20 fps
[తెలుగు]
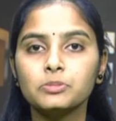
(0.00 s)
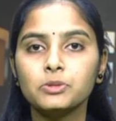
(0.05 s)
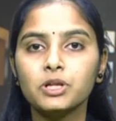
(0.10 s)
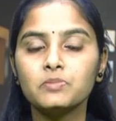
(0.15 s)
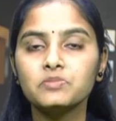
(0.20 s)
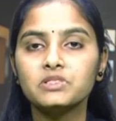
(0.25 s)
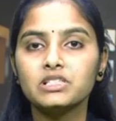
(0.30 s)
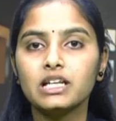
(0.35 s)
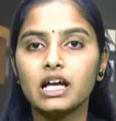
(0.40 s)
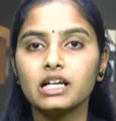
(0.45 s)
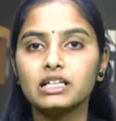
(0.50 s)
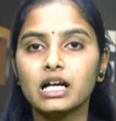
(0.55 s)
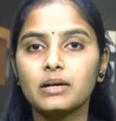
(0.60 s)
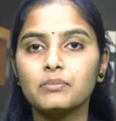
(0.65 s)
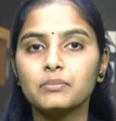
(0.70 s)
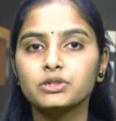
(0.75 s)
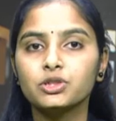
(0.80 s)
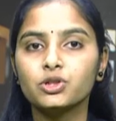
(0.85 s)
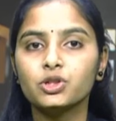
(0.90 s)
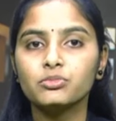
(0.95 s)
అనంతపురం
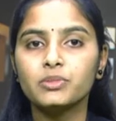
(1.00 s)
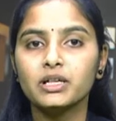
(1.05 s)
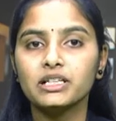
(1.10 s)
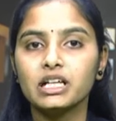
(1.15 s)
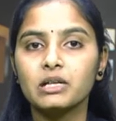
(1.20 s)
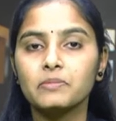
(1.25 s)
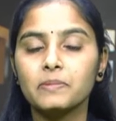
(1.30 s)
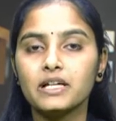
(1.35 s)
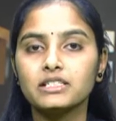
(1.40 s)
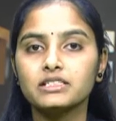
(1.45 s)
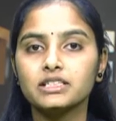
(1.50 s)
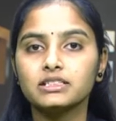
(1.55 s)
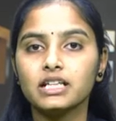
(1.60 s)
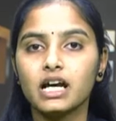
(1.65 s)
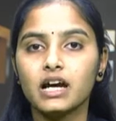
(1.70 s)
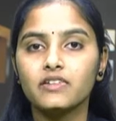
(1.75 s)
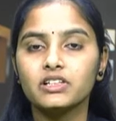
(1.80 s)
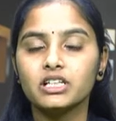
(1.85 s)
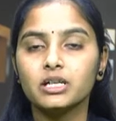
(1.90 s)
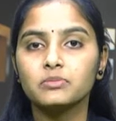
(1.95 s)
జిల్లా కంబదూరు మండల
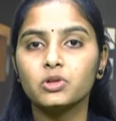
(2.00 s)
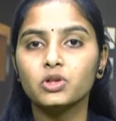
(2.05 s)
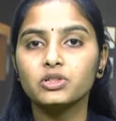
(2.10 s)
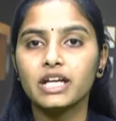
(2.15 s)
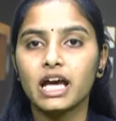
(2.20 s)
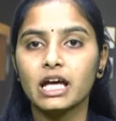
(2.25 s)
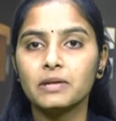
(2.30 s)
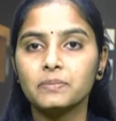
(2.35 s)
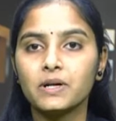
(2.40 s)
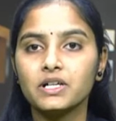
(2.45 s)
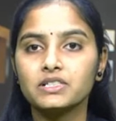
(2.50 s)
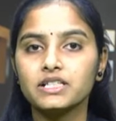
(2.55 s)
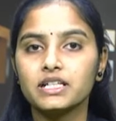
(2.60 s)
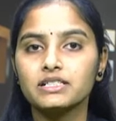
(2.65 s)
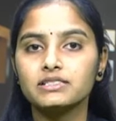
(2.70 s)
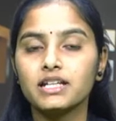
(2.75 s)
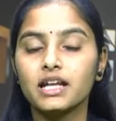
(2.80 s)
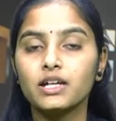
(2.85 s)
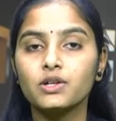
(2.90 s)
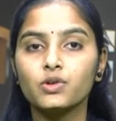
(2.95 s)
పరిషత్ ఆవరణంలో
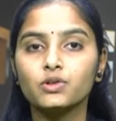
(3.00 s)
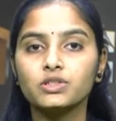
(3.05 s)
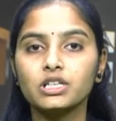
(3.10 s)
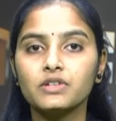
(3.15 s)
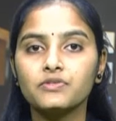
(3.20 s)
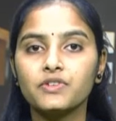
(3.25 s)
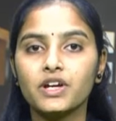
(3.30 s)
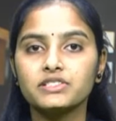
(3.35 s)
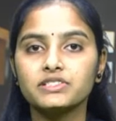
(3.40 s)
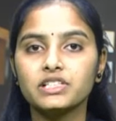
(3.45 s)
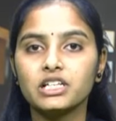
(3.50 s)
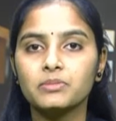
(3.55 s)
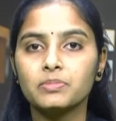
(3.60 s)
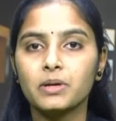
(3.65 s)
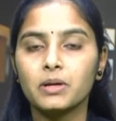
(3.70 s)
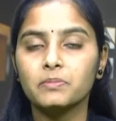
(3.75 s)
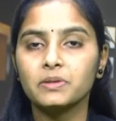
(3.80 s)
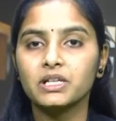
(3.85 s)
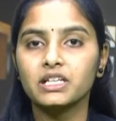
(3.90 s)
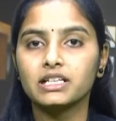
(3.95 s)
ఏర్పాటు చేసిన నూతన
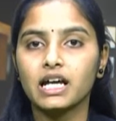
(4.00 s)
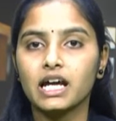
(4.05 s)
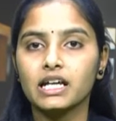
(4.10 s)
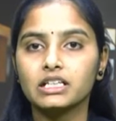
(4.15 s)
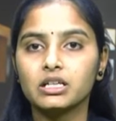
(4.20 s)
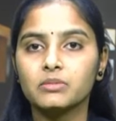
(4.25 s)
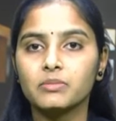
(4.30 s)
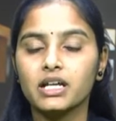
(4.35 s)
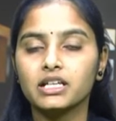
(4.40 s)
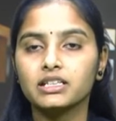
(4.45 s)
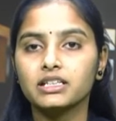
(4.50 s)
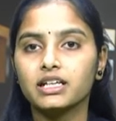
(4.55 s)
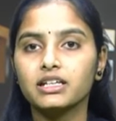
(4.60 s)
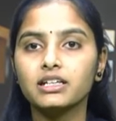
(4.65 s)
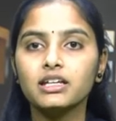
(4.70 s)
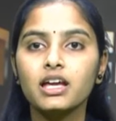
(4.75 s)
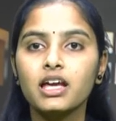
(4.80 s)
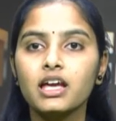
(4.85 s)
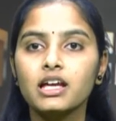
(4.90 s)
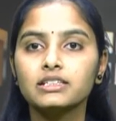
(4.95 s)
పెన్షన్ల పంపిణీ
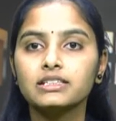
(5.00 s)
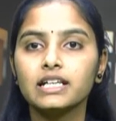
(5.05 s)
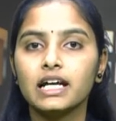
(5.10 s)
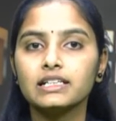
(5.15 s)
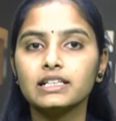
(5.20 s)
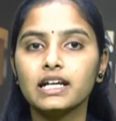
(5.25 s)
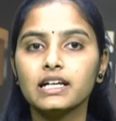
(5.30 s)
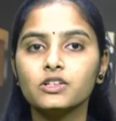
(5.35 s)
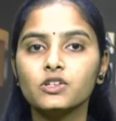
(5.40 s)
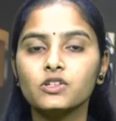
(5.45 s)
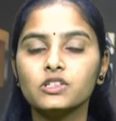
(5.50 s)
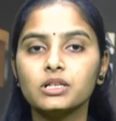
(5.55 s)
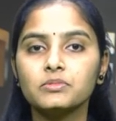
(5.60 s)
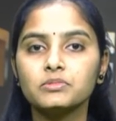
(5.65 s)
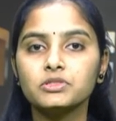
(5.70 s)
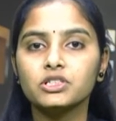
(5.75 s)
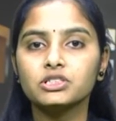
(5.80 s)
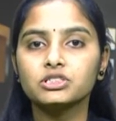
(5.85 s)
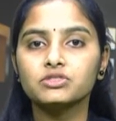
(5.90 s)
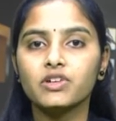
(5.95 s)
కార్యక్రమానికి
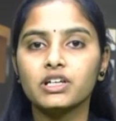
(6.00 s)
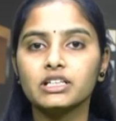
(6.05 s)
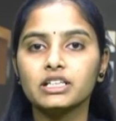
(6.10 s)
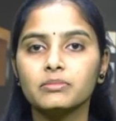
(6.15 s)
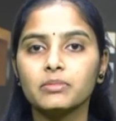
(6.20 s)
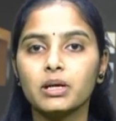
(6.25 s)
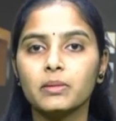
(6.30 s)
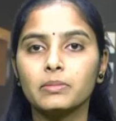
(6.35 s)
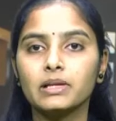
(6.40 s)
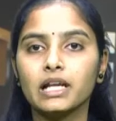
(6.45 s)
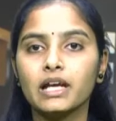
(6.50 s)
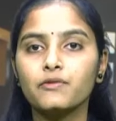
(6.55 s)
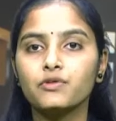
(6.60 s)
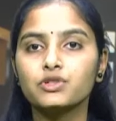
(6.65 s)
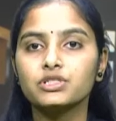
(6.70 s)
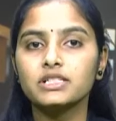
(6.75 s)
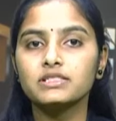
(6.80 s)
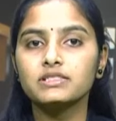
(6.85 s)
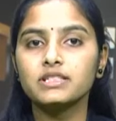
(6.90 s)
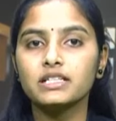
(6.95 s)
కళ్యాణదుర్గం నియోజకవర్గం
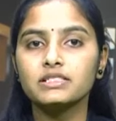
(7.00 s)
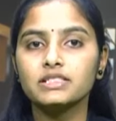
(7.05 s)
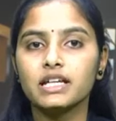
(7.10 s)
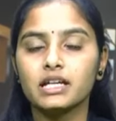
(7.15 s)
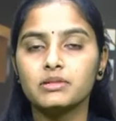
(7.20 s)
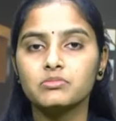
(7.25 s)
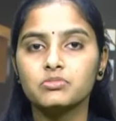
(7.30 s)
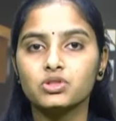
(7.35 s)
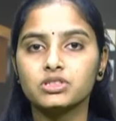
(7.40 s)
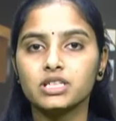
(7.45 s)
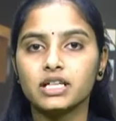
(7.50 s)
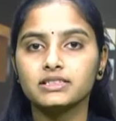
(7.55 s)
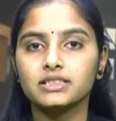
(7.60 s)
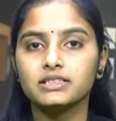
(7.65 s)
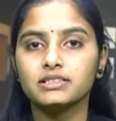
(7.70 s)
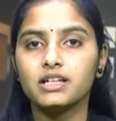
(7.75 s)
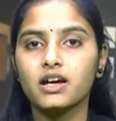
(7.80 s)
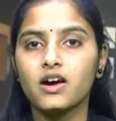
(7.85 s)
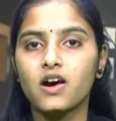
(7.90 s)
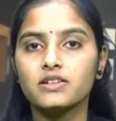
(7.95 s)
ఎమ్మెల్యే ఉషశ్రీ
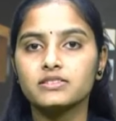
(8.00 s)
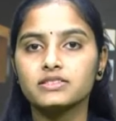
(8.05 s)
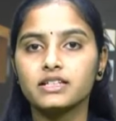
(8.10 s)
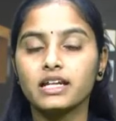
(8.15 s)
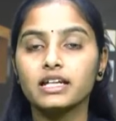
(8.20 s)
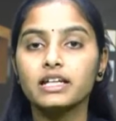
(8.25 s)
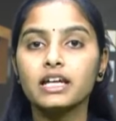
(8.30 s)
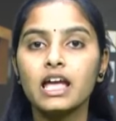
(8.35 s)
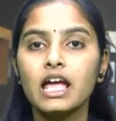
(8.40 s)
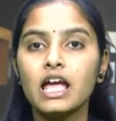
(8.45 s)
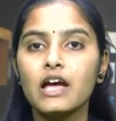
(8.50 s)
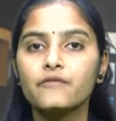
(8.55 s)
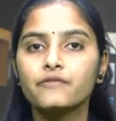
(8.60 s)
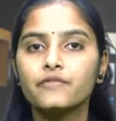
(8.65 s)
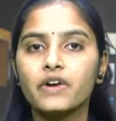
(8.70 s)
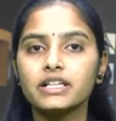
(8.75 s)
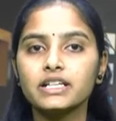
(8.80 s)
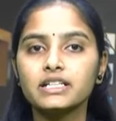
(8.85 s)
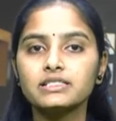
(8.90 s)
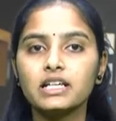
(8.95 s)
చరణ్ ముఖ్య అతిథిగా హాజరై
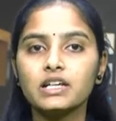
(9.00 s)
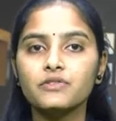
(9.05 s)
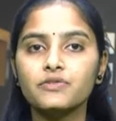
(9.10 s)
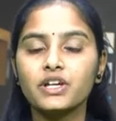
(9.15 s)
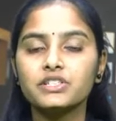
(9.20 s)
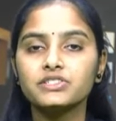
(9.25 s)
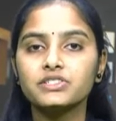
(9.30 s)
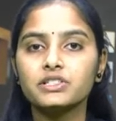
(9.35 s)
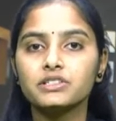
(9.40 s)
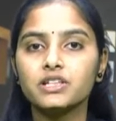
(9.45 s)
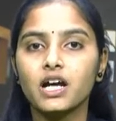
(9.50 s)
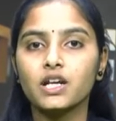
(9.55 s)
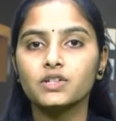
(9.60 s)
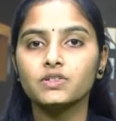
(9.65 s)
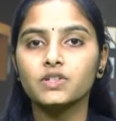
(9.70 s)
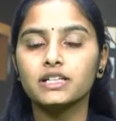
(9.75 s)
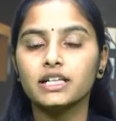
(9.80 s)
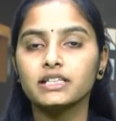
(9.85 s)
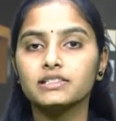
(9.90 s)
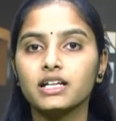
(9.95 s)
వైఎస్ఆర్
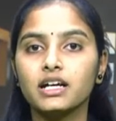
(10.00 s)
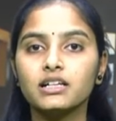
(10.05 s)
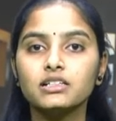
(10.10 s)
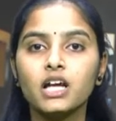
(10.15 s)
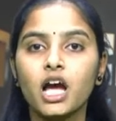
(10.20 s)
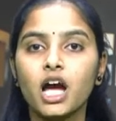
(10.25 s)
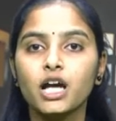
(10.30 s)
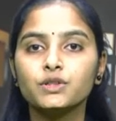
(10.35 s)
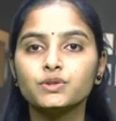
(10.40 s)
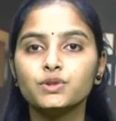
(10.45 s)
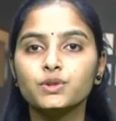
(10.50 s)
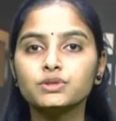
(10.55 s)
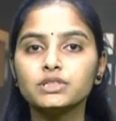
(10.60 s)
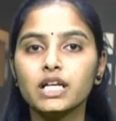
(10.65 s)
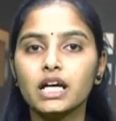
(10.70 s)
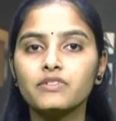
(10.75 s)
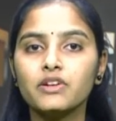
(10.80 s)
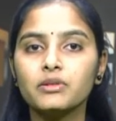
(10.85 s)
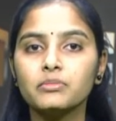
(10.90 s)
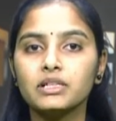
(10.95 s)
పెన్షన్ కానుక కింద
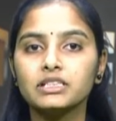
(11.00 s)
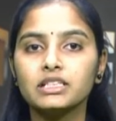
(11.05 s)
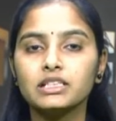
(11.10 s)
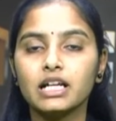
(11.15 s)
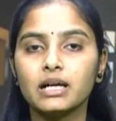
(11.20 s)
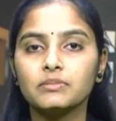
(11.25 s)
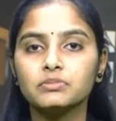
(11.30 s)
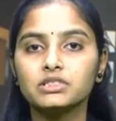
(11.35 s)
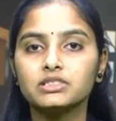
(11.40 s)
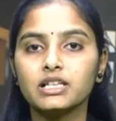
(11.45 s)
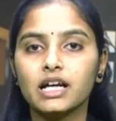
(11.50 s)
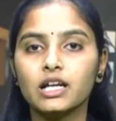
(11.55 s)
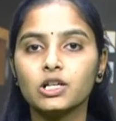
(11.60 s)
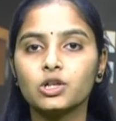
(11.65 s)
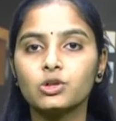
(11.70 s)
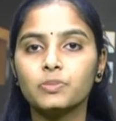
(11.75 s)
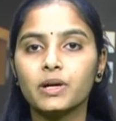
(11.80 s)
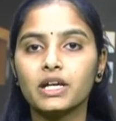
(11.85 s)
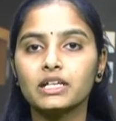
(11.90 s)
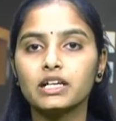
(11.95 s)
నూట మంది
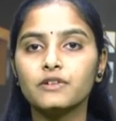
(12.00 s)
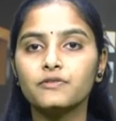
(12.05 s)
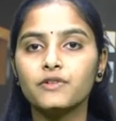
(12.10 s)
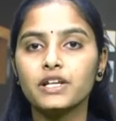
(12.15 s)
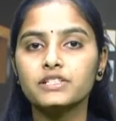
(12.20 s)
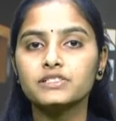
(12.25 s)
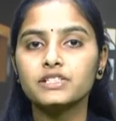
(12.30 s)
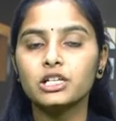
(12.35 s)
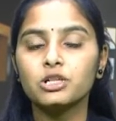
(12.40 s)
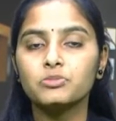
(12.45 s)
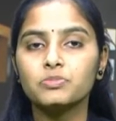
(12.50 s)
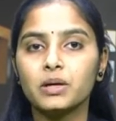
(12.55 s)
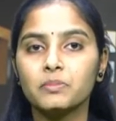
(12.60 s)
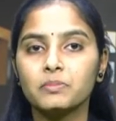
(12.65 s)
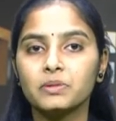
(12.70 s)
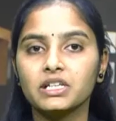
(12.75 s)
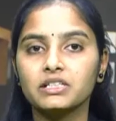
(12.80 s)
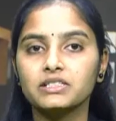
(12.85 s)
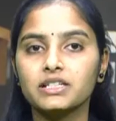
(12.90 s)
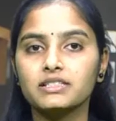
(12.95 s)
లబ్ధిదారులకు పైగా
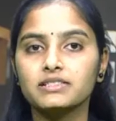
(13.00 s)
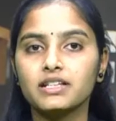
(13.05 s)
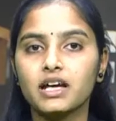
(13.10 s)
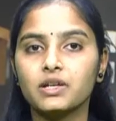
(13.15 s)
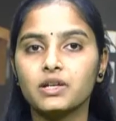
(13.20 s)
పెన్షన్లను పంపిణీ